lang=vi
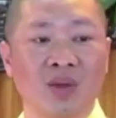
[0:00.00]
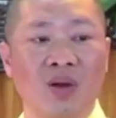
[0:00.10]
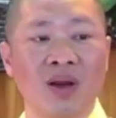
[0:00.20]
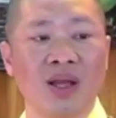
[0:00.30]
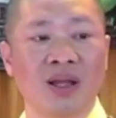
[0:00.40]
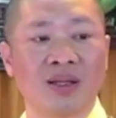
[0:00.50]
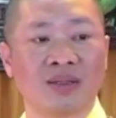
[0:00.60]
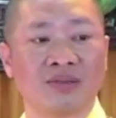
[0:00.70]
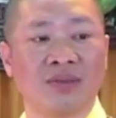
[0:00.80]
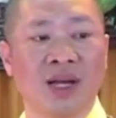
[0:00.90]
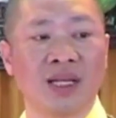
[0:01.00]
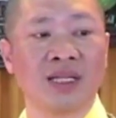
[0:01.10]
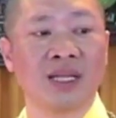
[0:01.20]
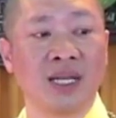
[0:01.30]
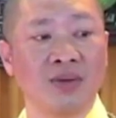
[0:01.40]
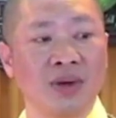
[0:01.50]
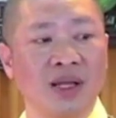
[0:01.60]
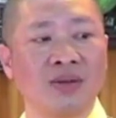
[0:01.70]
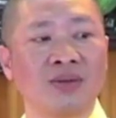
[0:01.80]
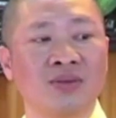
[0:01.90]
Đó là phải khéo
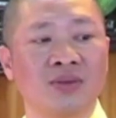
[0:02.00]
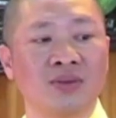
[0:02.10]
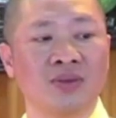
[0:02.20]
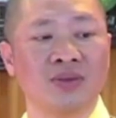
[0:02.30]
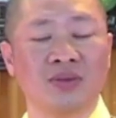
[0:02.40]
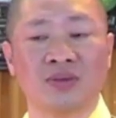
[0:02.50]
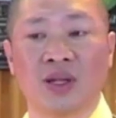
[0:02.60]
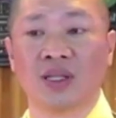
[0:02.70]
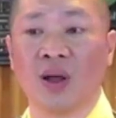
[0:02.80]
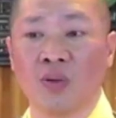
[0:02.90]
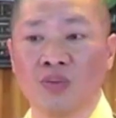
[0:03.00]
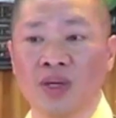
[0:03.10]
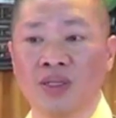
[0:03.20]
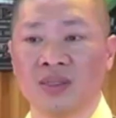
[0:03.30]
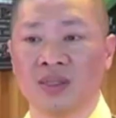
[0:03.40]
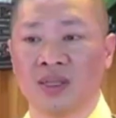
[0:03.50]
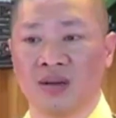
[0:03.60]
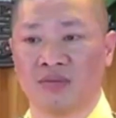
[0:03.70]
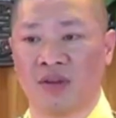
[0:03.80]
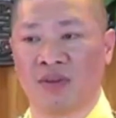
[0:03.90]
léo, phải thông minh
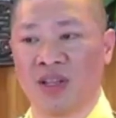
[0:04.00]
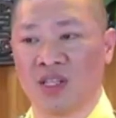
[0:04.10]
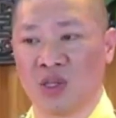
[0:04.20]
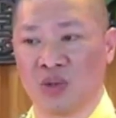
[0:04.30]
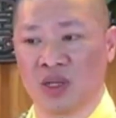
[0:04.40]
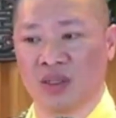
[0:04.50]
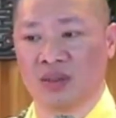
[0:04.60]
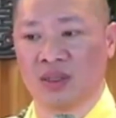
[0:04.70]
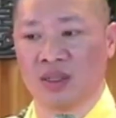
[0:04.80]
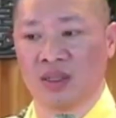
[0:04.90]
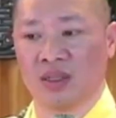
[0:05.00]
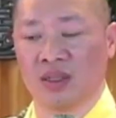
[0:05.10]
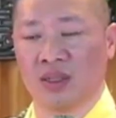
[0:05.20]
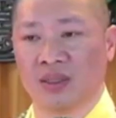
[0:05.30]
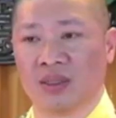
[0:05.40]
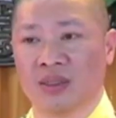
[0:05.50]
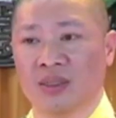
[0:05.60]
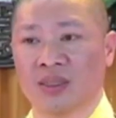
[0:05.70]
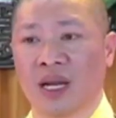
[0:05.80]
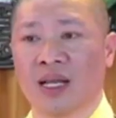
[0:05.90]
và phải chịu đựng.
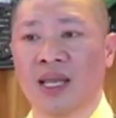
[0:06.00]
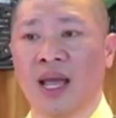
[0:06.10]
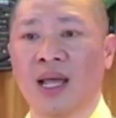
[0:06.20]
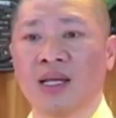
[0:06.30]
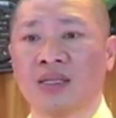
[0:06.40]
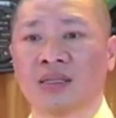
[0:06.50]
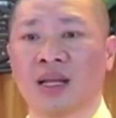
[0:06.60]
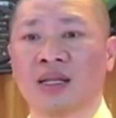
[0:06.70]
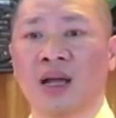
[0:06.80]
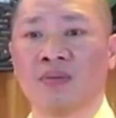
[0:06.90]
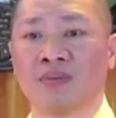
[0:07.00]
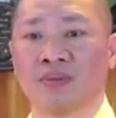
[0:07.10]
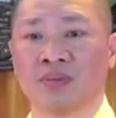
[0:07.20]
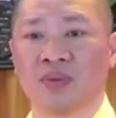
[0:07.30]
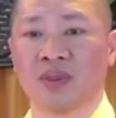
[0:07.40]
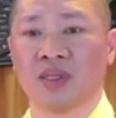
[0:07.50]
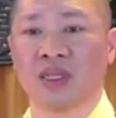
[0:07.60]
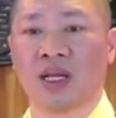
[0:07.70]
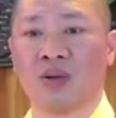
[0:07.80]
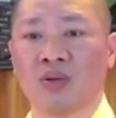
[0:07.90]
Trả giá người ta thấp,
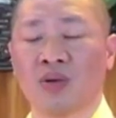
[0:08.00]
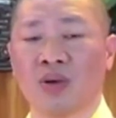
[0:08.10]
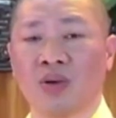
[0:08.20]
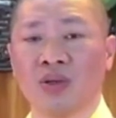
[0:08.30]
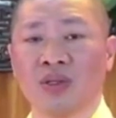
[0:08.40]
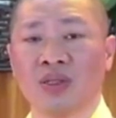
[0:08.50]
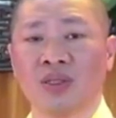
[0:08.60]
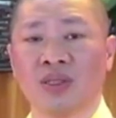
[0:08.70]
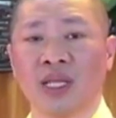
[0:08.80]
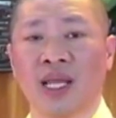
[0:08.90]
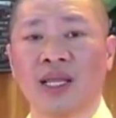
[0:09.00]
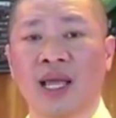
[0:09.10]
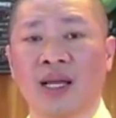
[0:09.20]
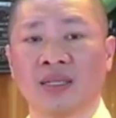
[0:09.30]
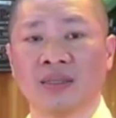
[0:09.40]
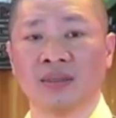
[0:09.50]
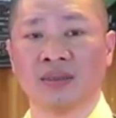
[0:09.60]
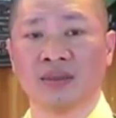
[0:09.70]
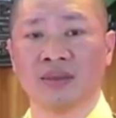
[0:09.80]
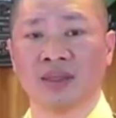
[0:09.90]
người ta đâu có nói nhẹ nhàng,
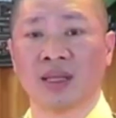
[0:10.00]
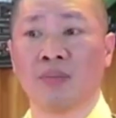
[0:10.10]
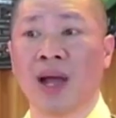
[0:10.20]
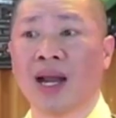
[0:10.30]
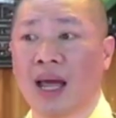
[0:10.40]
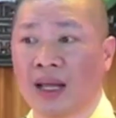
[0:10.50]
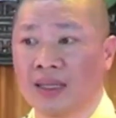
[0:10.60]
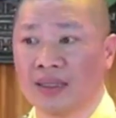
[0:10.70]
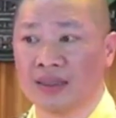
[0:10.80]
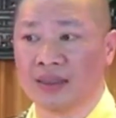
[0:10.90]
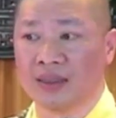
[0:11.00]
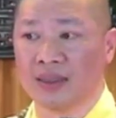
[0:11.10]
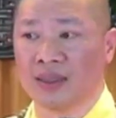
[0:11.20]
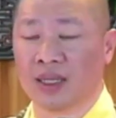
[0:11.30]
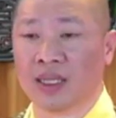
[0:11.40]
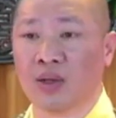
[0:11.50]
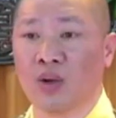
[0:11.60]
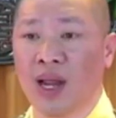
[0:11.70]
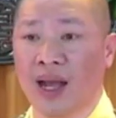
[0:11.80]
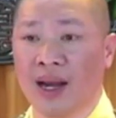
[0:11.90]
người ta mắng lại, người ta
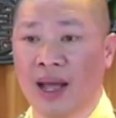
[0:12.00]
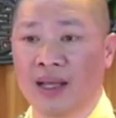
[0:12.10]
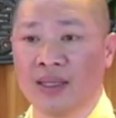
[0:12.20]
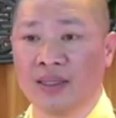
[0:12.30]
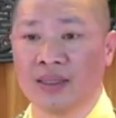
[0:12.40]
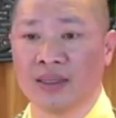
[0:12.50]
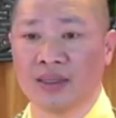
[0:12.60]
nói nặng lại.